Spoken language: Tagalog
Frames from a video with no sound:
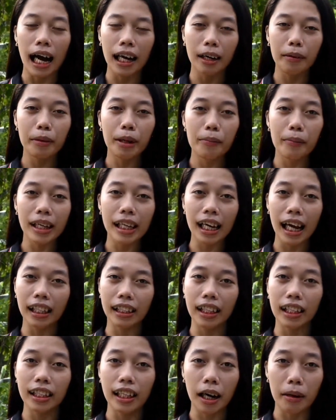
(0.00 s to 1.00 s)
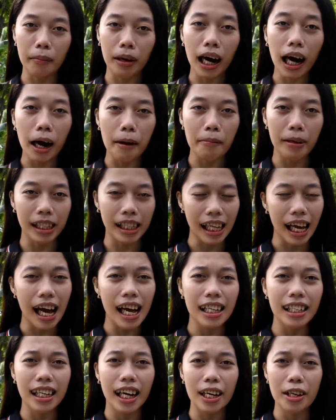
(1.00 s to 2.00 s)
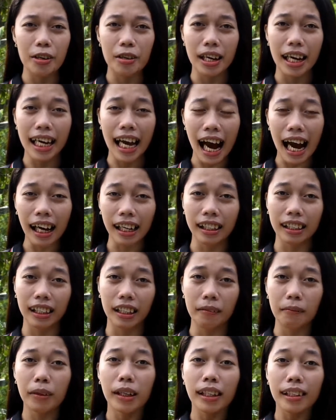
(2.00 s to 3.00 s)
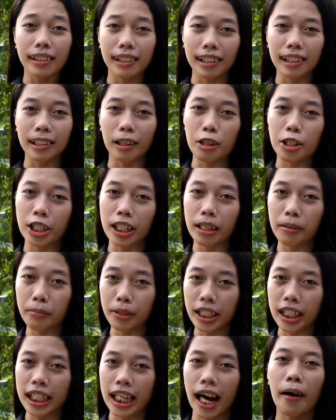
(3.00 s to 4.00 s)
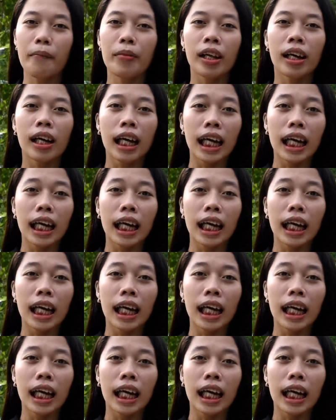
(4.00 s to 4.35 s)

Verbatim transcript: Alam naman natin ang mga kabataan ngayon ay active sa social media.